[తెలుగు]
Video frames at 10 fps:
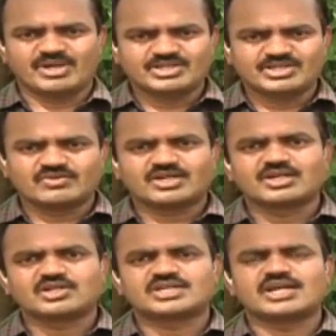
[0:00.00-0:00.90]

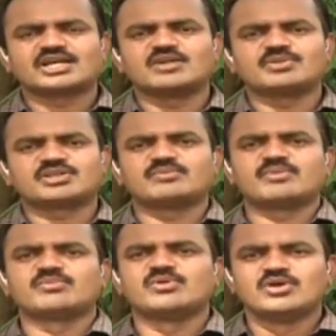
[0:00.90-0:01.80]
మంత్రివర్గంలో స్థానం కల్పిస్తే
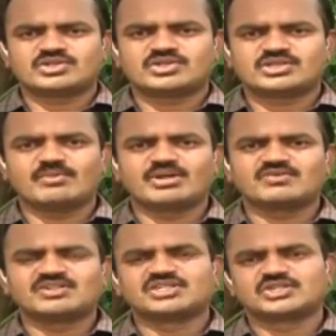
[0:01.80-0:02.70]
మేము
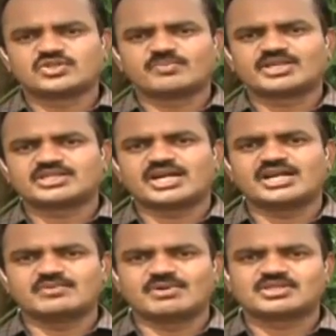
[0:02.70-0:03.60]
వస్తామనేటువంటి షరతులు
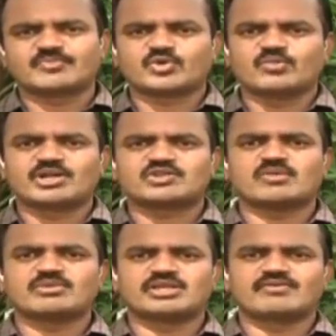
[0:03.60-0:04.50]
పెడతారనేది మాత్రం
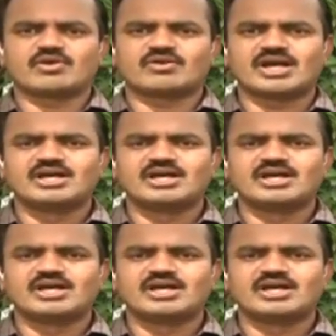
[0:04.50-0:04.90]
కుమారస్వామి దేవగౌడ